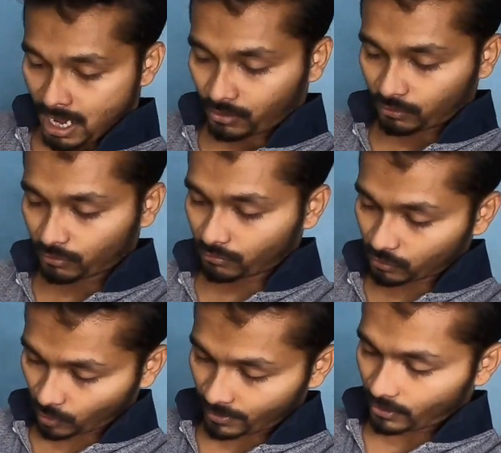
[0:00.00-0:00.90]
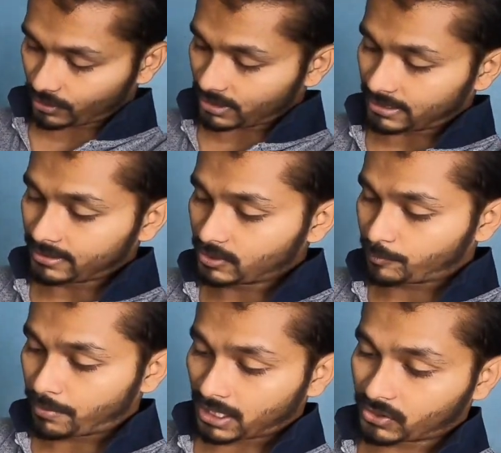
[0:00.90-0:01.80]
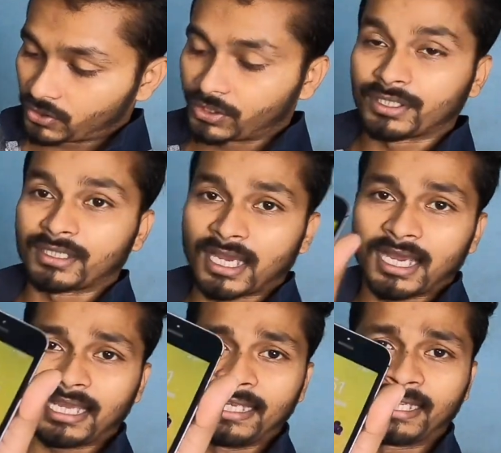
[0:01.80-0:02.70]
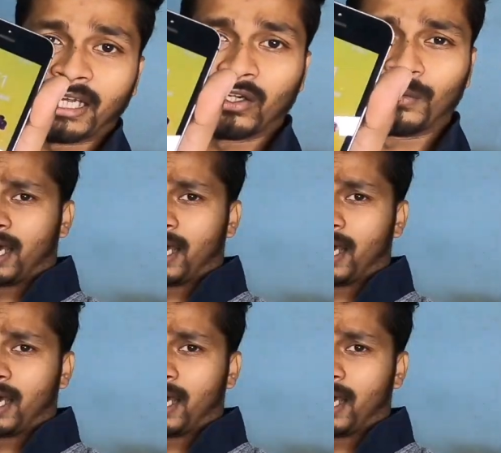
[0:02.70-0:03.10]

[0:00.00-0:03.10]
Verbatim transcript: এখন সময় হচ্ছে গাই পাঁচটা একান্ন